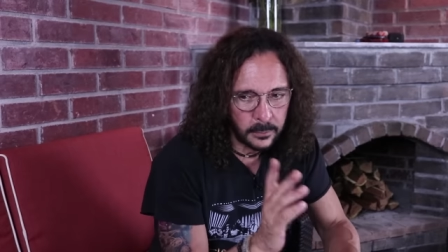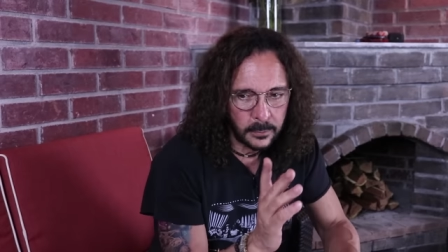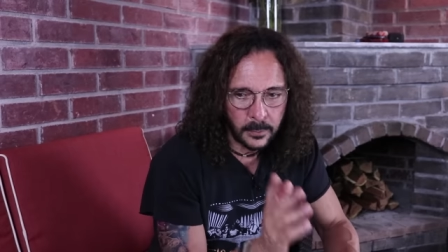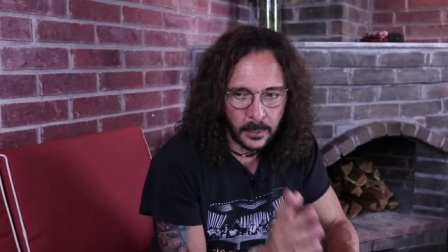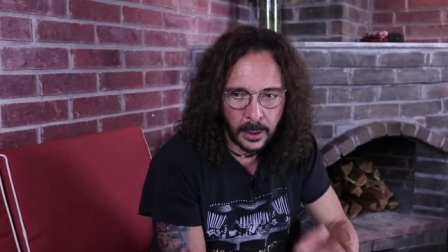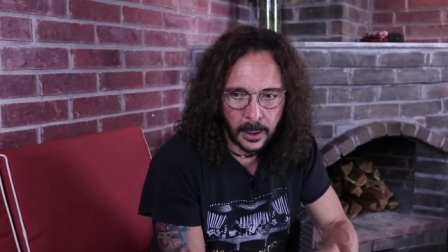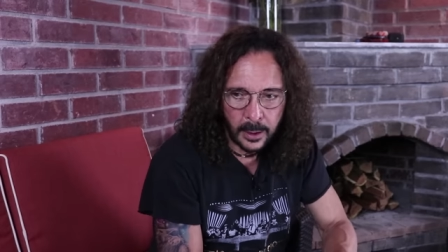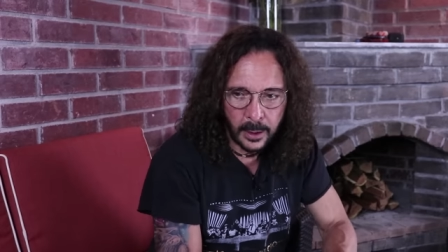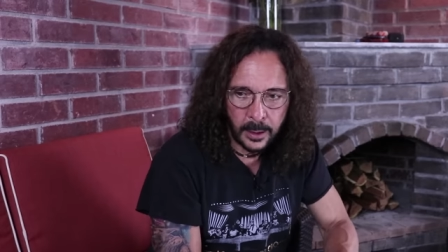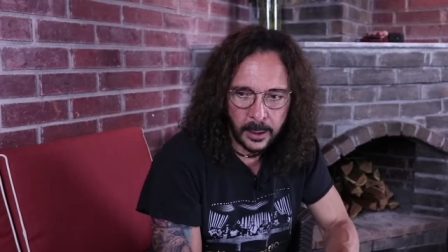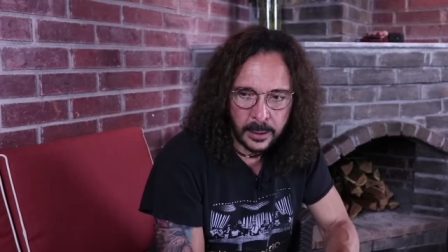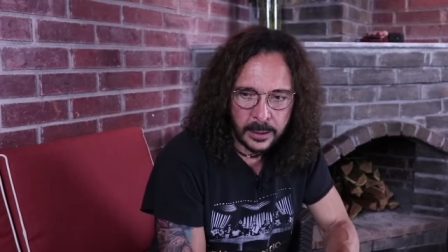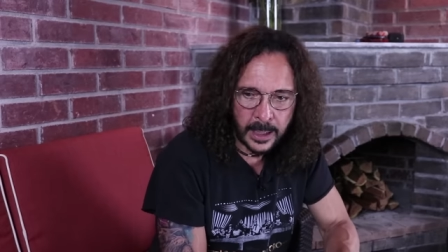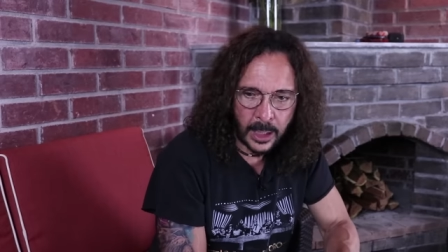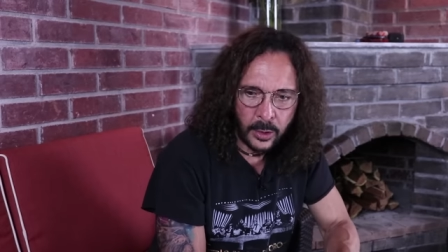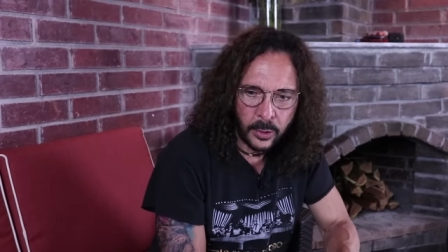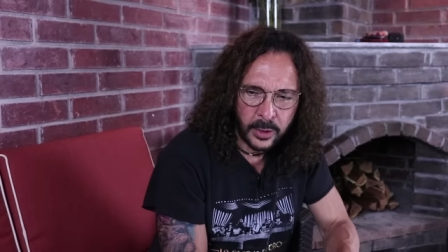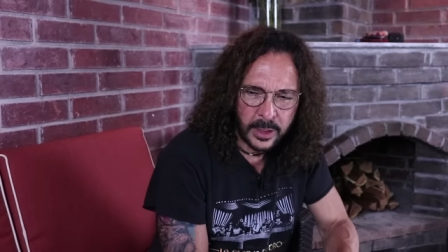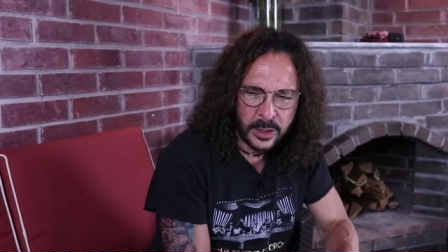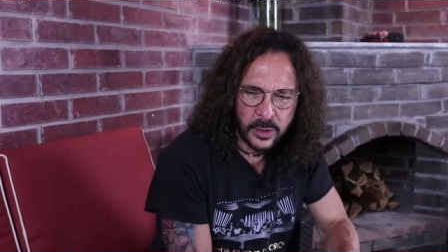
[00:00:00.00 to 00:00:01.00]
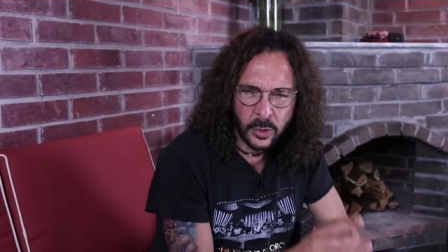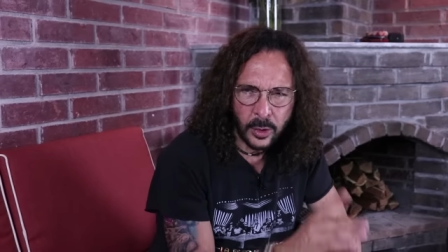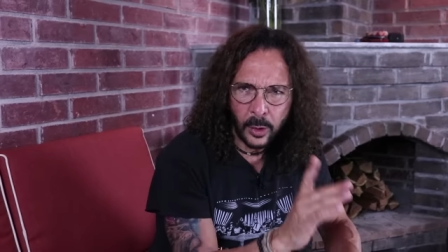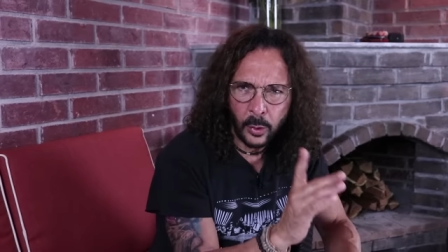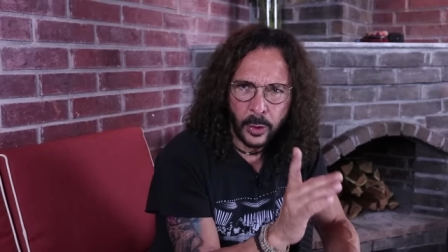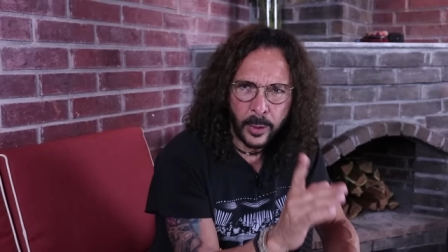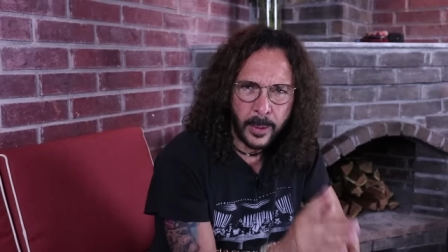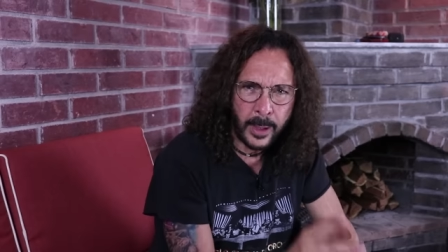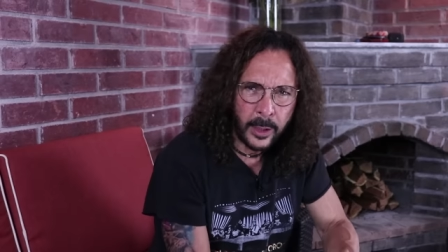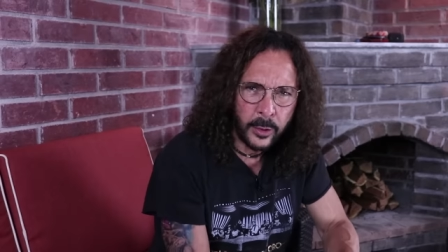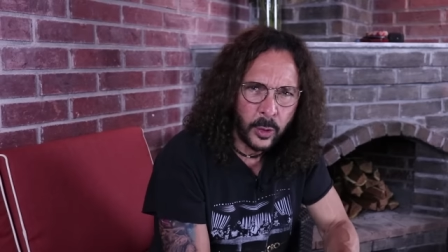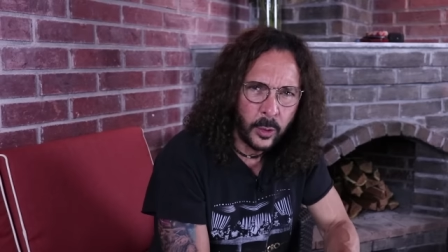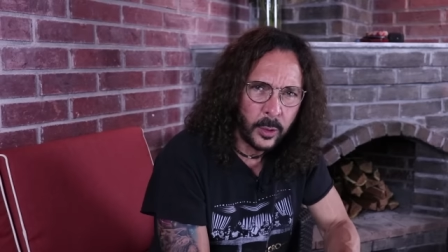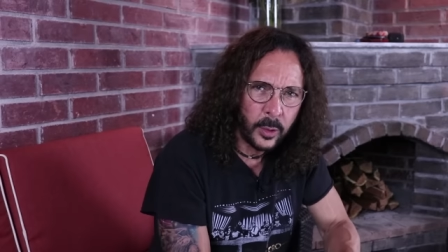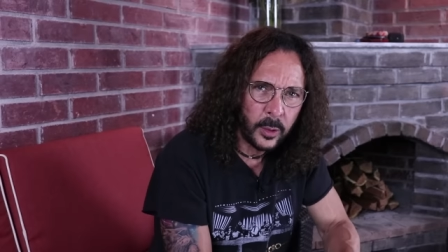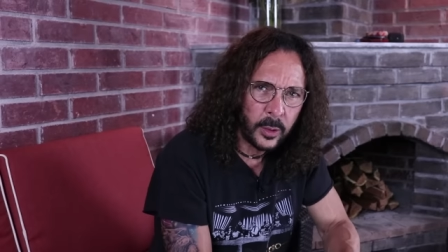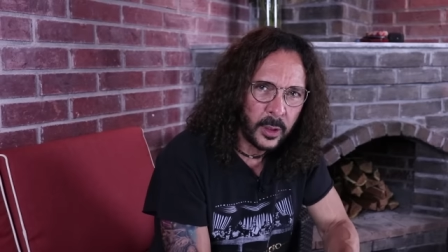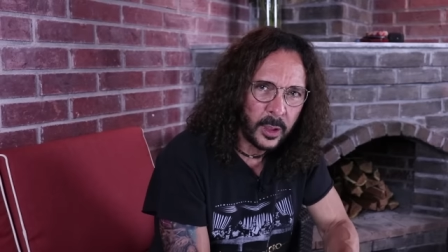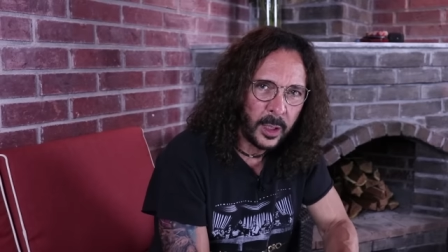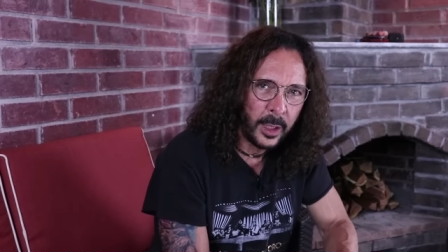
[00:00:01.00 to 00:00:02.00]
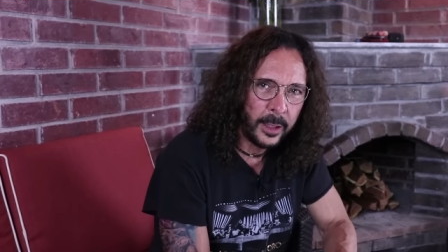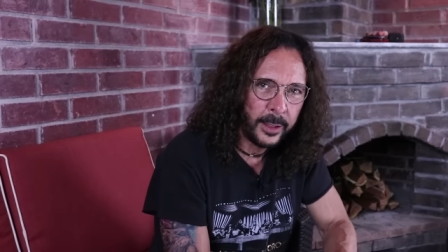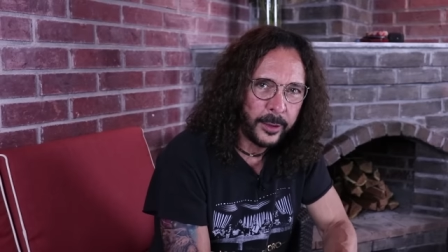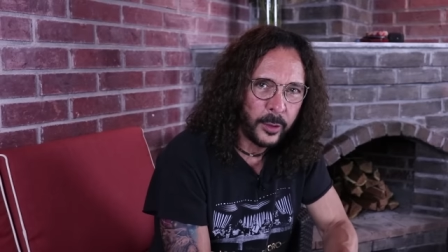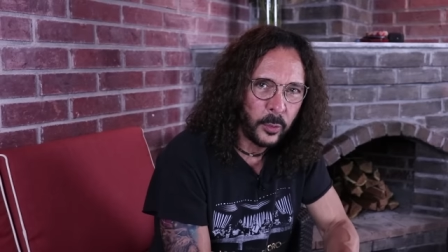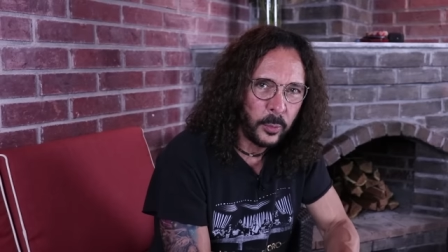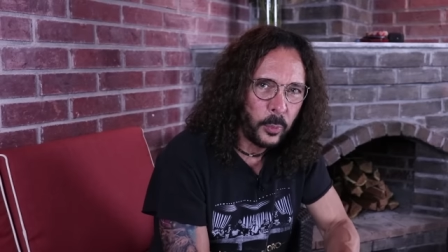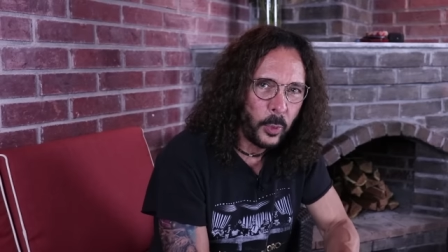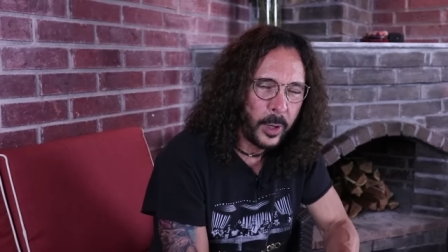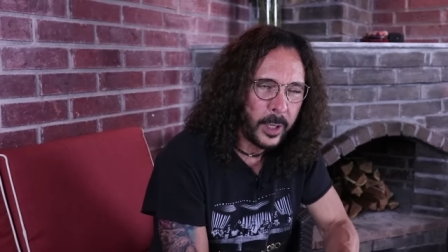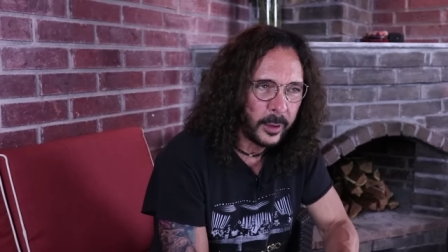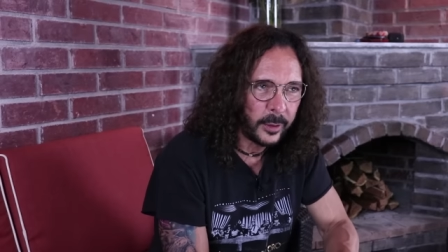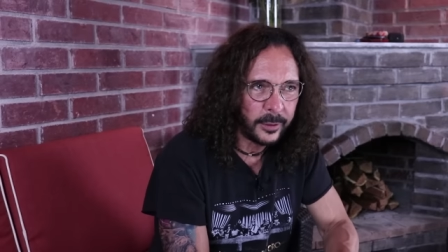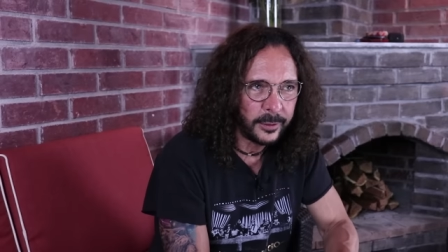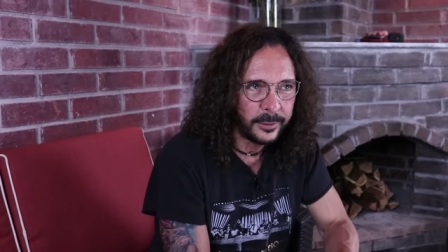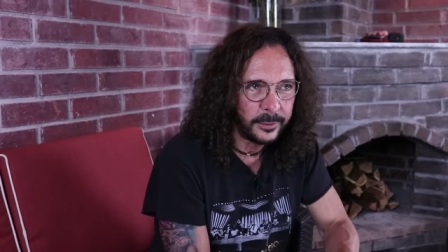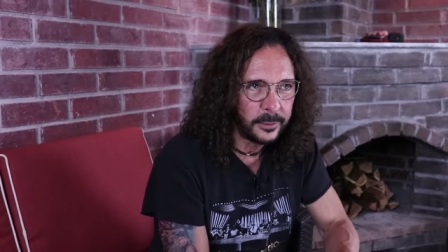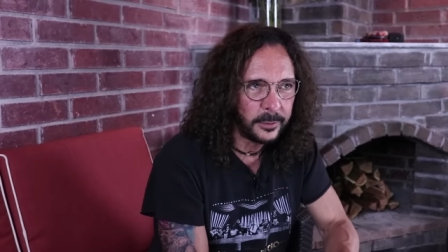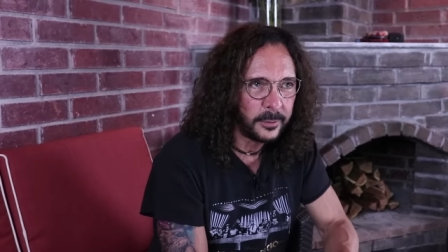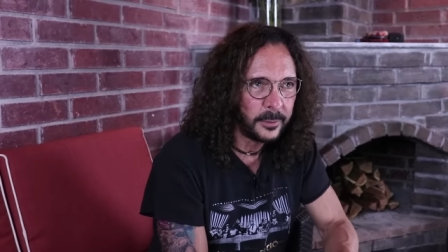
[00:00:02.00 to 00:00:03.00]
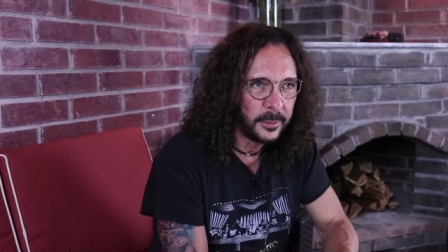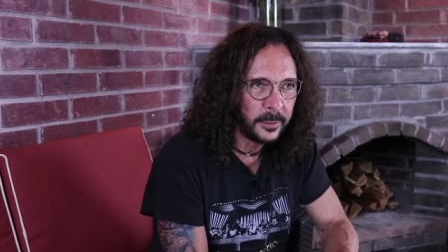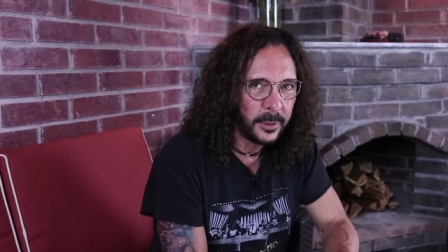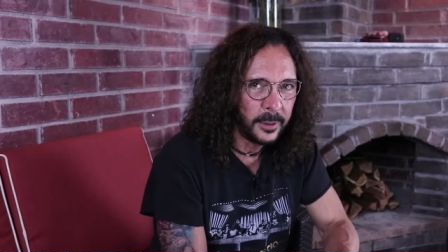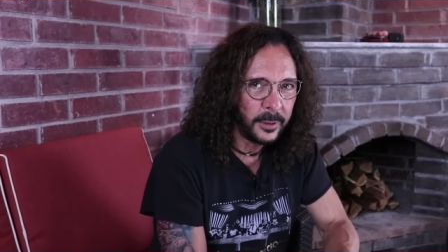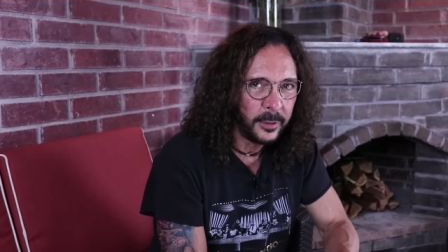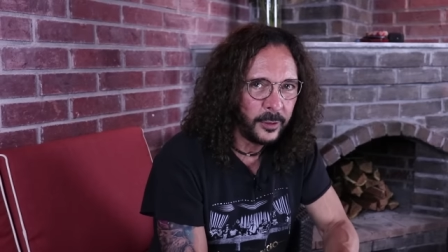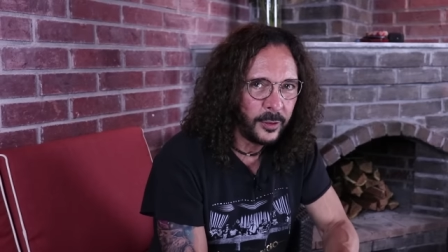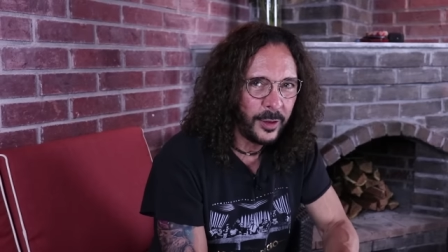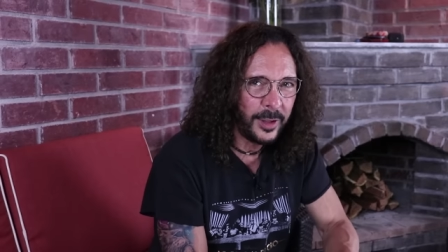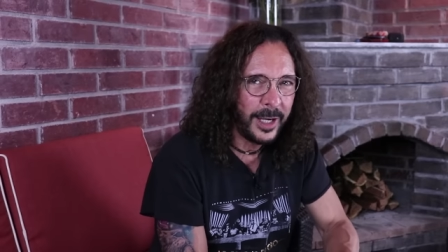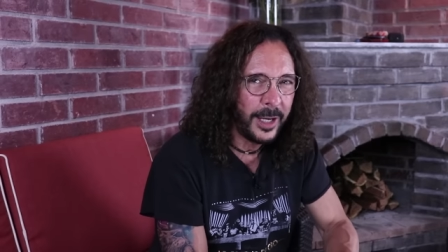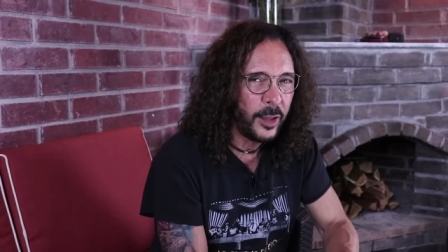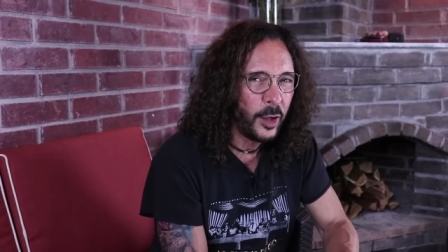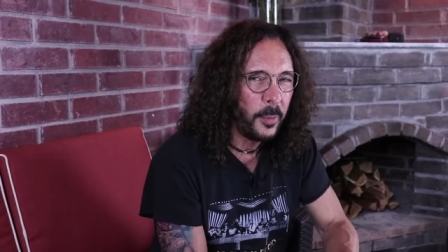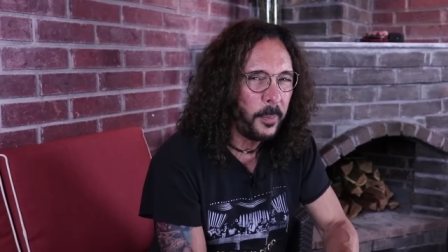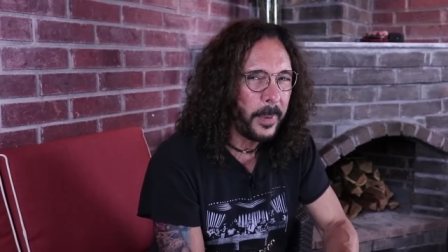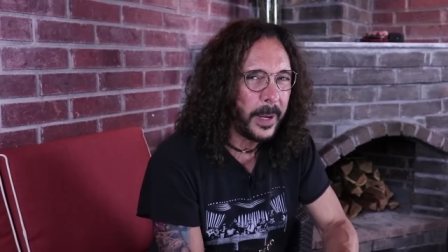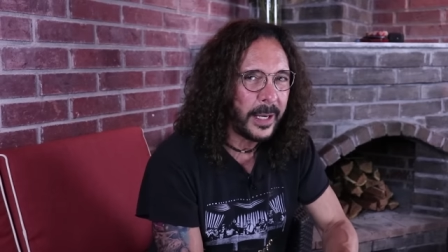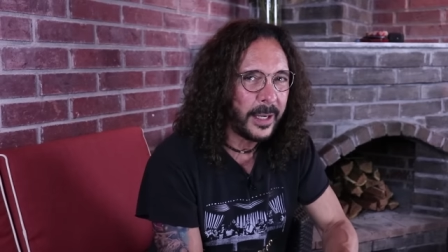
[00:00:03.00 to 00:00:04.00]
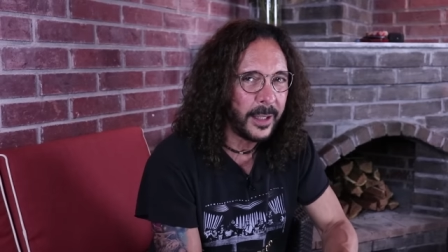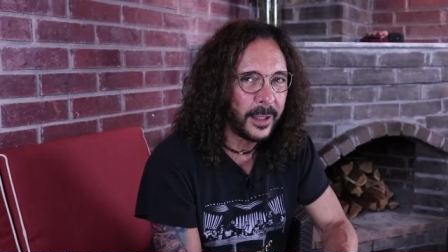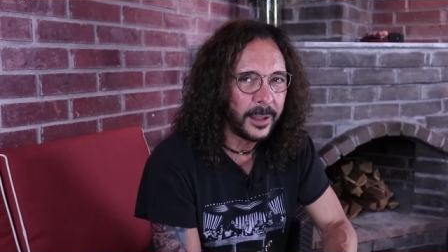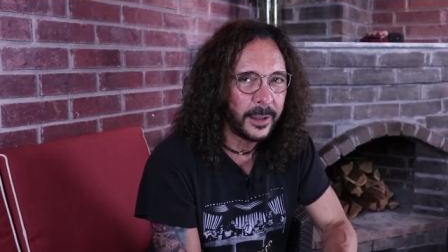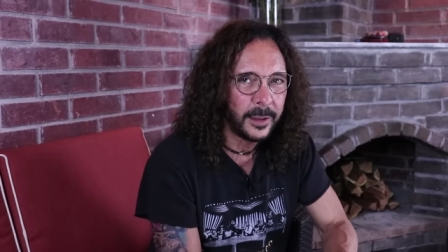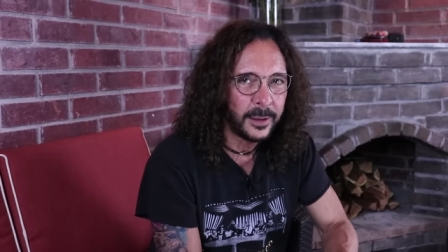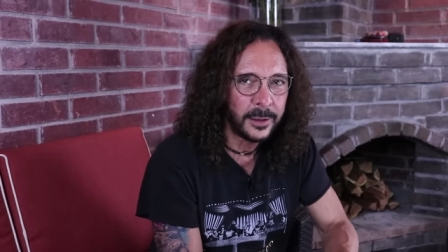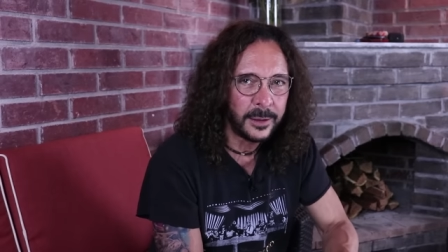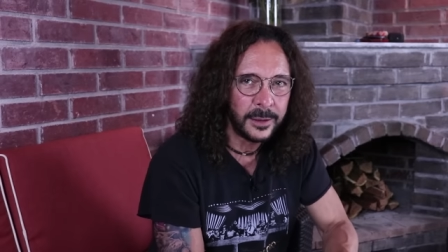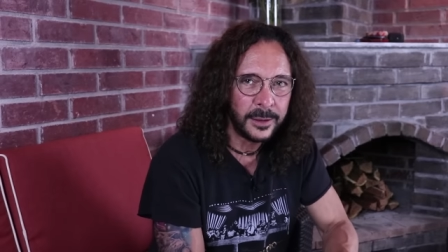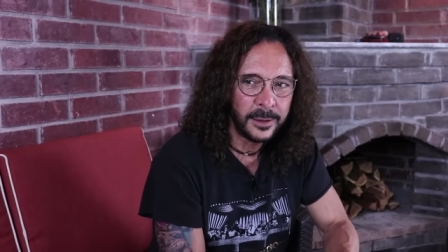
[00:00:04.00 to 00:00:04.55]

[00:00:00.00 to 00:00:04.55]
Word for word: eh, ya no quiso que lo llevara yo al aeropuerto. Le dio pena.